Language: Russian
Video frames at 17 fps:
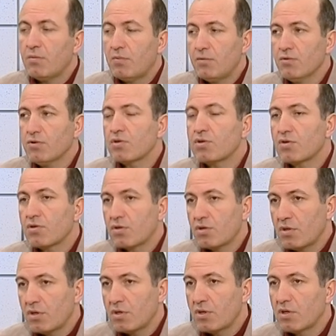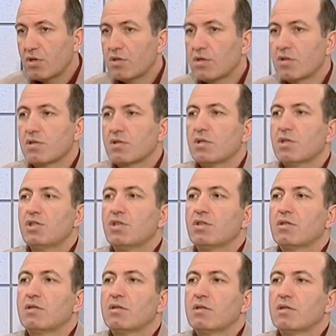Плюс, э,
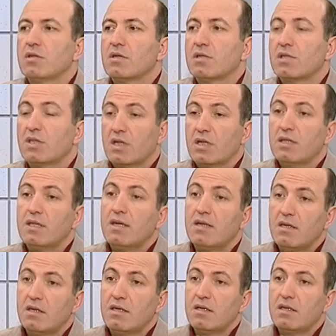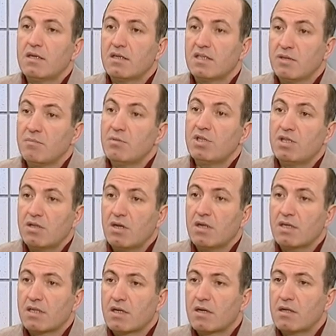значит, секретарь и
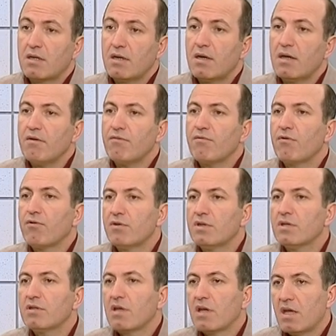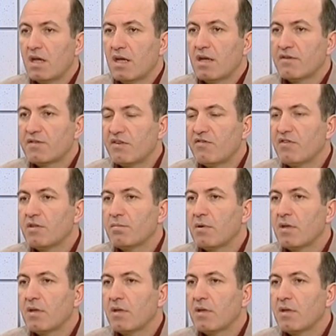заместители секретаря входят в Совет